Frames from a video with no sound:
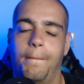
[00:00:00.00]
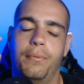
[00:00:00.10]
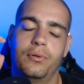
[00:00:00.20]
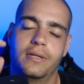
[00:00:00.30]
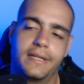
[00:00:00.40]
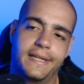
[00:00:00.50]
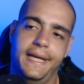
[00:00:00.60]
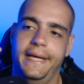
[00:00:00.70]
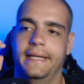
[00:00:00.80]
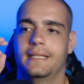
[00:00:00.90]
Por
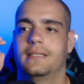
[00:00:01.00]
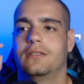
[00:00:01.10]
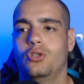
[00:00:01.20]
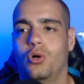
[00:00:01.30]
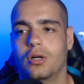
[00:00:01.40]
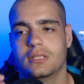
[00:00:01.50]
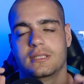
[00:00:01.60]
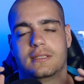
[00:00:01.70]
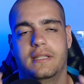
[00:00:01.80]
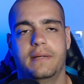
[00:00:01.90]
que
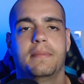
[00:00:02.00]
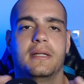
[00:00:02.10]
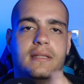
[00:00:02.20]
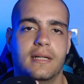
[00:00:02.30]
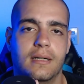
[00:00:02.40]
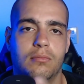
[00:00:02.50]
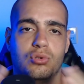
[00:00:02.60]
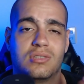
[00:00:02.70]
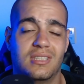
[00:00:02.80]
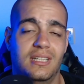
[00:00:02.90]
nós
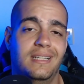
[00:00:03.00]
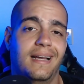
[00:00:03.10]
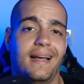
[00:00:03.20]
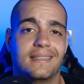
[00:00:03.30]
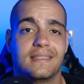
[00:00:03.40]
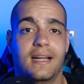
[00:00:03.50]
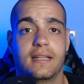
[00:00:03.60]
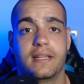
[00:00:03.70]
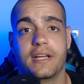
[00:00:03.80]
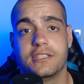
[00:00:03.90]
tribetamos e a
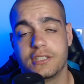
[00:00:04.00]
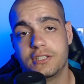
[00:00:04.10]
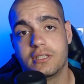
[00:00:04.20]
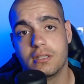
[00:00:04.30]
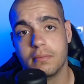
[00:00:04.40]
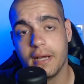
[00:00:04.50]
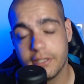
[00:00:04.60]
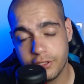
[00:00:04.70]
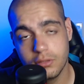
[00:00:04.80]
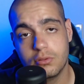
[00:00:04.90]
estratégia de
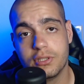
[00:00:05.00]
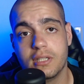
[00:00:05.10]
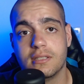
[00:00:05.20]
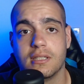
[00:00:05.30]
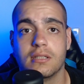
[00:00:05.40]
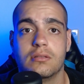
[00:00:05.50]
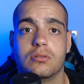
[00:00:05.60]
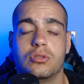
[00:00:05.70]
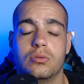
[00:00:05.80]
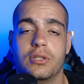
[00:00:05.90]
tribet utilizando
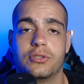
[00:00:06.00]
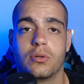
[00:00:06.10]
Suited